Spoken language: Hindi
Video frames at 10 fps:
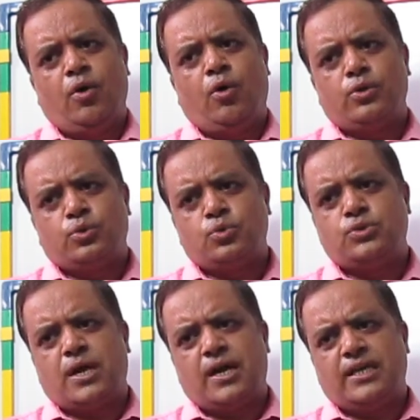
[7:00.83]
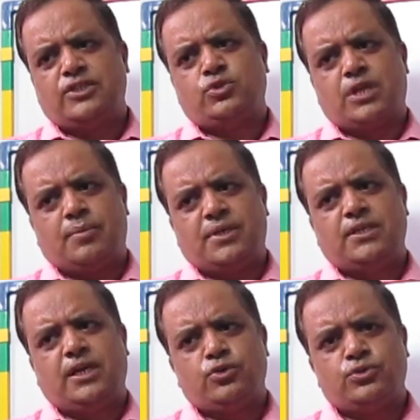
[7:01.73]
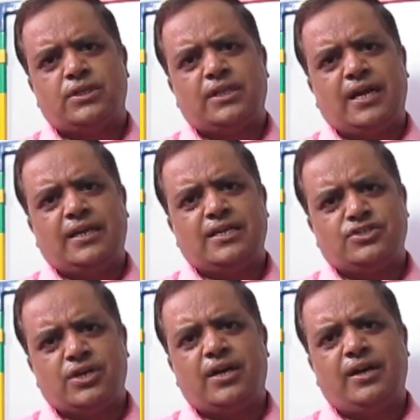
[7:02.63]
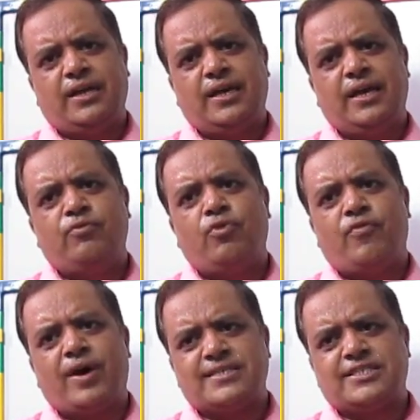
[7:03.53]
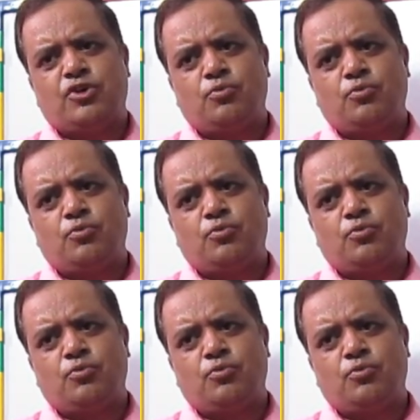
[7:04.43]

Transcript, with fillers: और दूसरा ये जो सामाजिक अनुसंधान के चरण हैं वो वास्तव